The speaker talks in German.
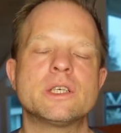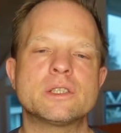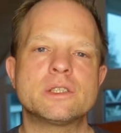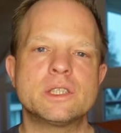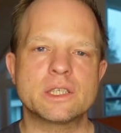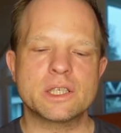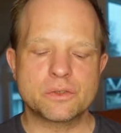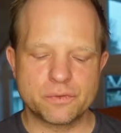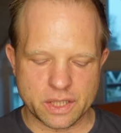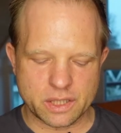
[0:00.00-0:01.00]
dass dir
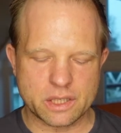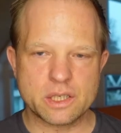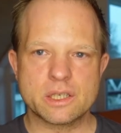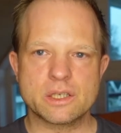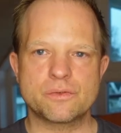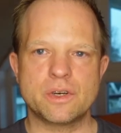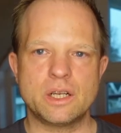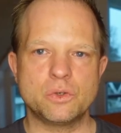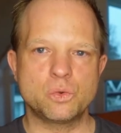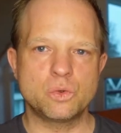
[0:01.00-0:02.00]
das wichtig ist,
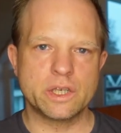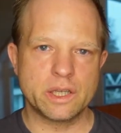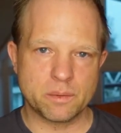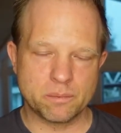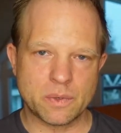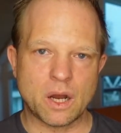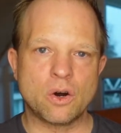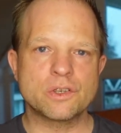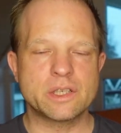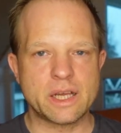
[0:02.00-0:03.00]
weil du eben
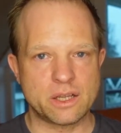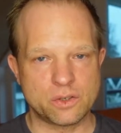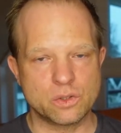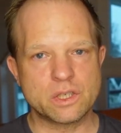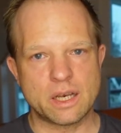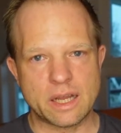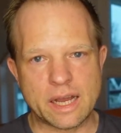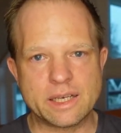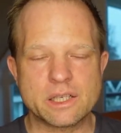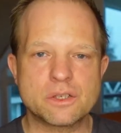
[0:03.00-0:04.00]
auch sehr darunter
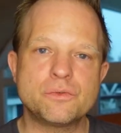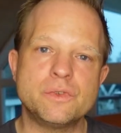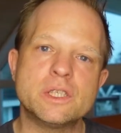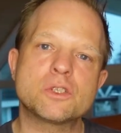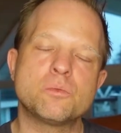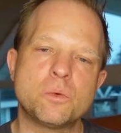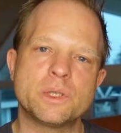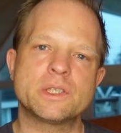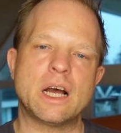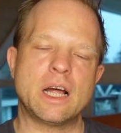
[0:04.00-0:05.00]
leidest, wie es
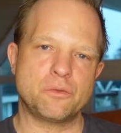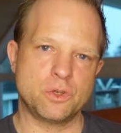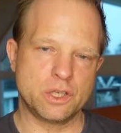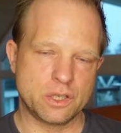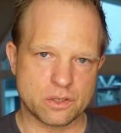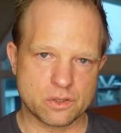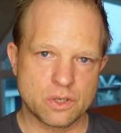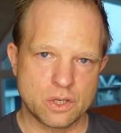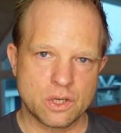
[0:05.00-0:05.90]
momentan für dich ist.